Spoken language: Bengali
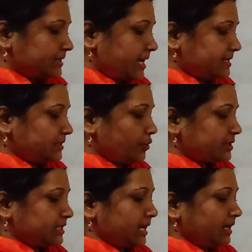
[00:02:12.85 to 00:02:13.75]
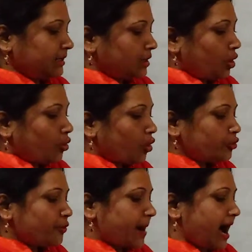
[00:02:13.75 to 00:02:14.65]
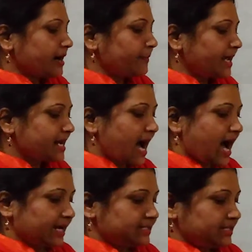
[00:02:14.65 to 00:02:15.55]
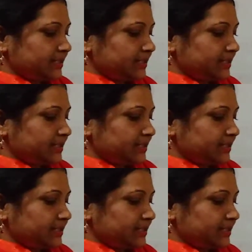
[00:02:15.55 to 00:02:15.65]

টেন্স হচ্ছে কোনো ভার্বের কাজ